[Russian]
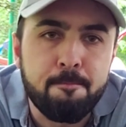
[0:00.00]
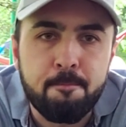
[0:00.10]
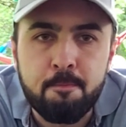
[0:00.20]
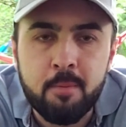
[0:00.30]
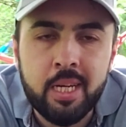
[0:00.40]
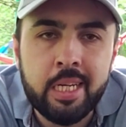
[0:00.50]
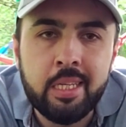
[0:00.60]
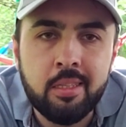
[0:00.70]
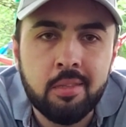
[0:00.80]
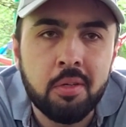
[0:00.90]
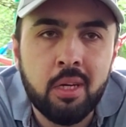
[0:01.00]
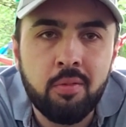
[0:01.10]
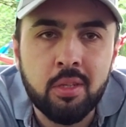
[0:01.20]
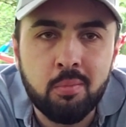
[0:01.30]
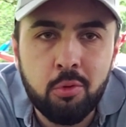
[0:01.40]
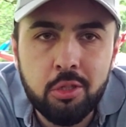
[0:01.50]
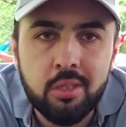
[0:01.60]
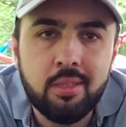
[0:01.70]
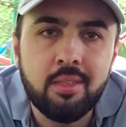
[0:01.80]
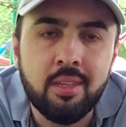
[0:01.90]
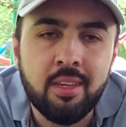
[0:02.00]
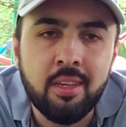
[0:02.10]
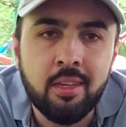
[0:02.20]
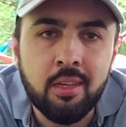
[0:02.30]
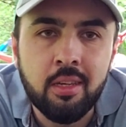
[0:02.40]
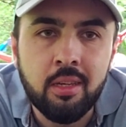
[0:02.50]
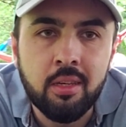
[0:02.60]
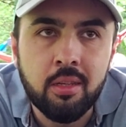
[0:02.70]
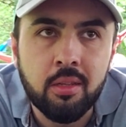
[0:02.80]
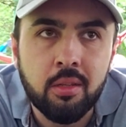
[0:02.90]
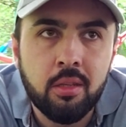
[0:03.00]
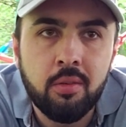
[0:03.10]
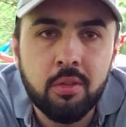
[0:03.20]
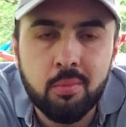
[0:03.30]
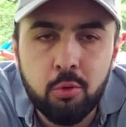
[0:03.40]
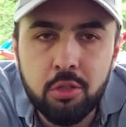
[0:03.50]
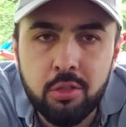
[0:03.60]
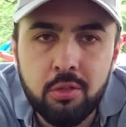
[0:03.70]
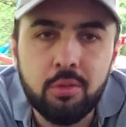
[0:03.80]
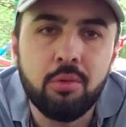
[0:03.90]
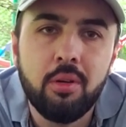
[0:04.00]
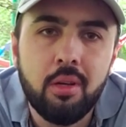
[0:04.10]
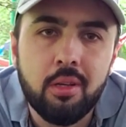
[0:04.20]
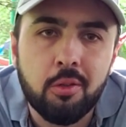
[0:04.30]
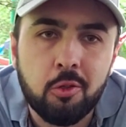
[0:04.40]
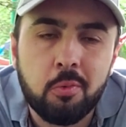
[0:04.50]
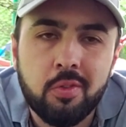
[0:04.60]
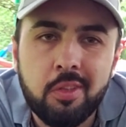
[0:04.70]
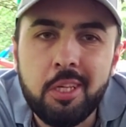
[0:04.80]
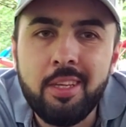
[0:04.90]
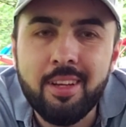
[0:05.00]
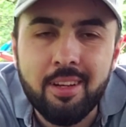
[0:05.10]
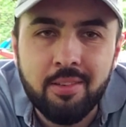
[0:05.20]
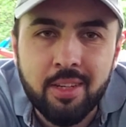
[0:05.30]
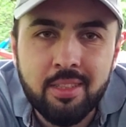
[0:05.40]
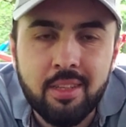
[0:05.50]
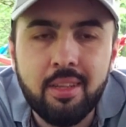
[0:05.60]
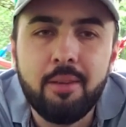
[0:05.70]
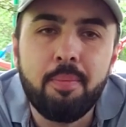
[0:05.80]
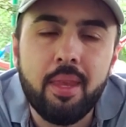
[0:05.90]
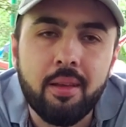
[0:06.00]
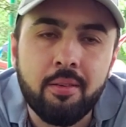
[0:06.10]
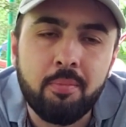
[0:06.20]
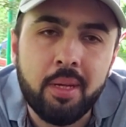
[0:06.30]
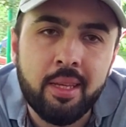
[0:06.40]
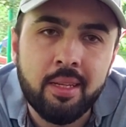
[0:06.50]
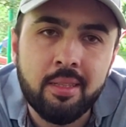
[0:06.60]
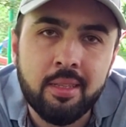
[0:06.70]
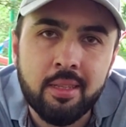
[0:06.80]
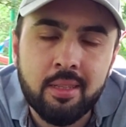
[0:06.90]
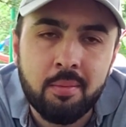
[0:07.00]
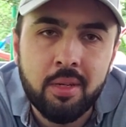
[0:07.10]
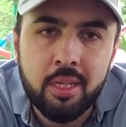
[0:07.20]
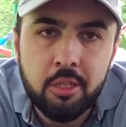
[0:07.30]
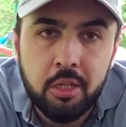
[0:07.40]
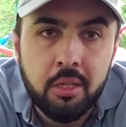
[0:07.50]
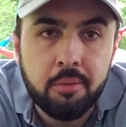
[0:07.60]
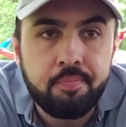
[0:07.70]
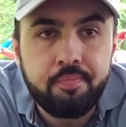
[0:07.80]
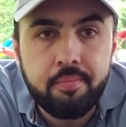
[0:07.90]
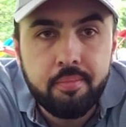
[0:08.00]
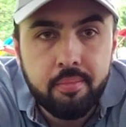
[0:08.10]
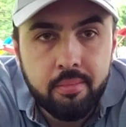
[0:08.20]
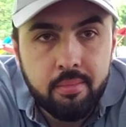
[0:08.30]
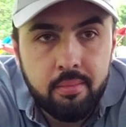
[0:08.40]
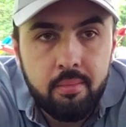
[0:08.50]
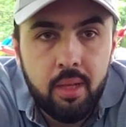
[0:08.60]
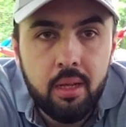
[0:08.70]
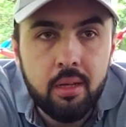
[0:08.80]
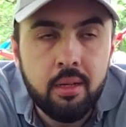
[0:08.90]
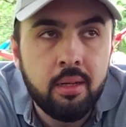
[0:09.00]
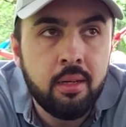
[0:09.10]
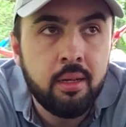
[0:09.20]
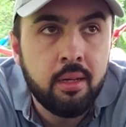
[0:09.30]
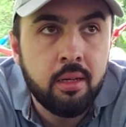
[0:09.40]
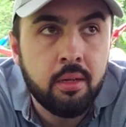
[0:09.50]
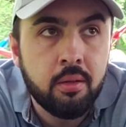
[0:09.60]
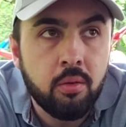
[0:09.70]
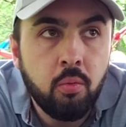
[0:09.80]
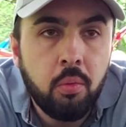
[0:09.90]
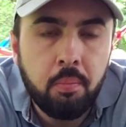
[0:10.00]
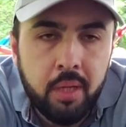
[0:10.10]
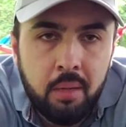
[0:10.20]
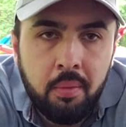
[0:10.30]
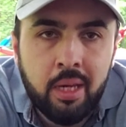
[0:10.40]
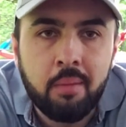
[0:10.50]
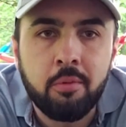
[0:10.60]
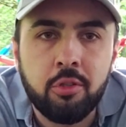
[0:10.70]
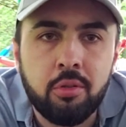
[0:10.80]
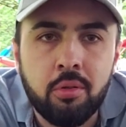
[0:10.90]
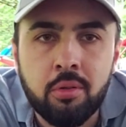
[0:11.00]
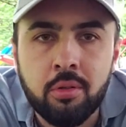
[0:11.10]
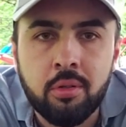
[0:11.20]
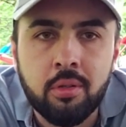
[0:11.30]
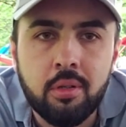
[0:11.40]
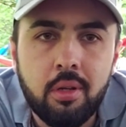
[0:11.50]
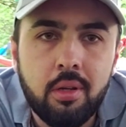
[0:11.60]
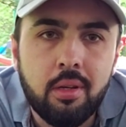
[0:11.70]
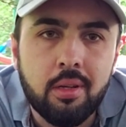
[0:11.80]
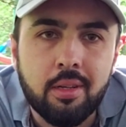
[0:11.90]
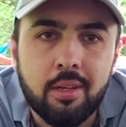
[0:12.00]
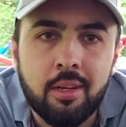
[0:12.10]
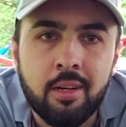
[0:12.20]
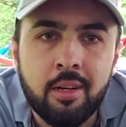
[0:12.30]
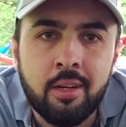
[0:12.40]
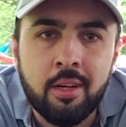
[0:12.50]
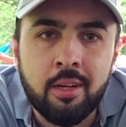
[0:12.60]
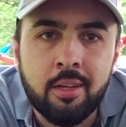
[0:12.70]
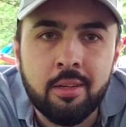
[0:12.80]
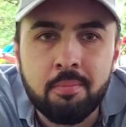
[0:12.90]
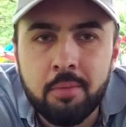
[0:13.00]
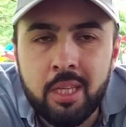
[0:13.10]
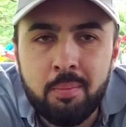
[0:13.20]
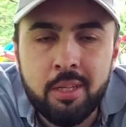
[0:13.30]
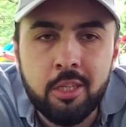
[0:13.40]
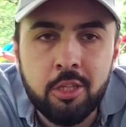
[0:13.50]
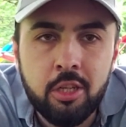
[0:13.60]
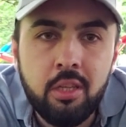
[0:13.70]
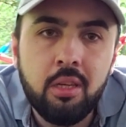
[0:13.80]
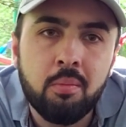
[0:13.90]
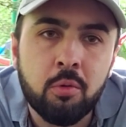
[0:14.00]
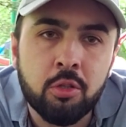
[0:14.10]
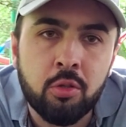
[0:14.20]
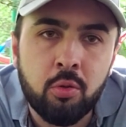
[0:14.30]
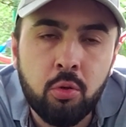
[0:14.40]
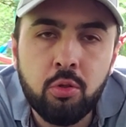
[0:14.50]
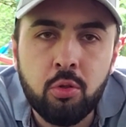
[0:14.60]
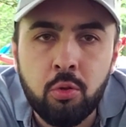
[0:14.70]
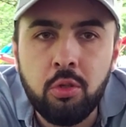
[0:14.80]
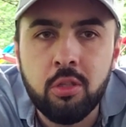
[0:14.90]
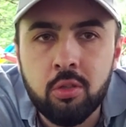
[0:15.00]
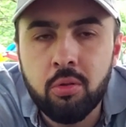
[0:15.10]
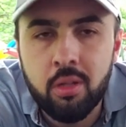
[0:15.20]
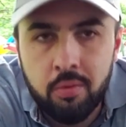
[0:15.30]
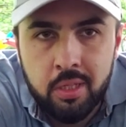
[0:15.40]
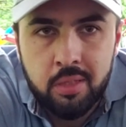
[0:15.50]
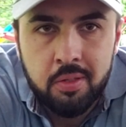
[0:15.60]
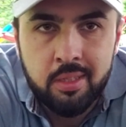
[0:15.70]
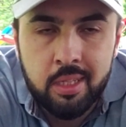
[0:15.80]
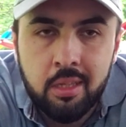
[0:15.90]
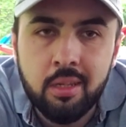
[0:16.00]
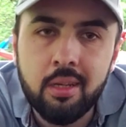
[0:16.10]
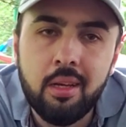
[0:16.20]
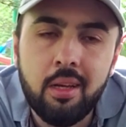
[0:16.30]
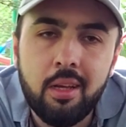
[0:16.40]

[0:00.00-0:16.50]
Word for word: границ своих возможностей и невозможностью, собственно, тренироваться в принятии этих самых решений. А, ну, мы понимаем, что а, принимать решения может тот, кто несет ответственность за них.